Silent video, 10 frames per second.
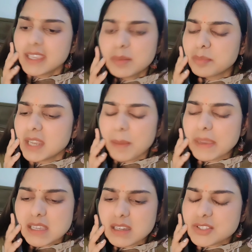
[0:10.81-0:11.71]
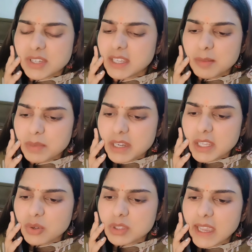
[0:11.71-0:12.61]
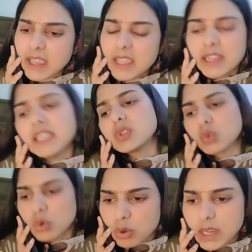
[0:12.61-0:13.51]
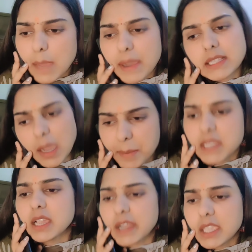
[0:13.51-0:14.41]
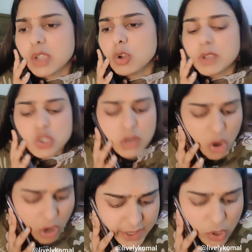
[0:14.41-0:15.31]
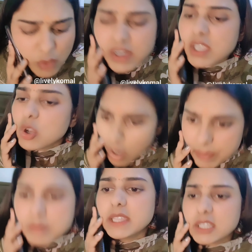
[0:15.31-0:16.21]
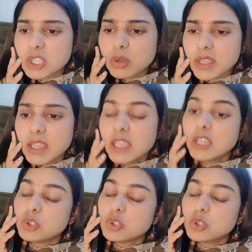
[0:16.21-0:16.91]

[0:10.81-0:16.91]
ये बिना पैसा खर्च करे कंप्लीट नहीं होता है नहीं स्कूल खुलने के बाद हमें नहीं लग रहा है कि ये लोग बच्चों का हॉलीडे होमवर्क की कॉपी भी देखते होंगे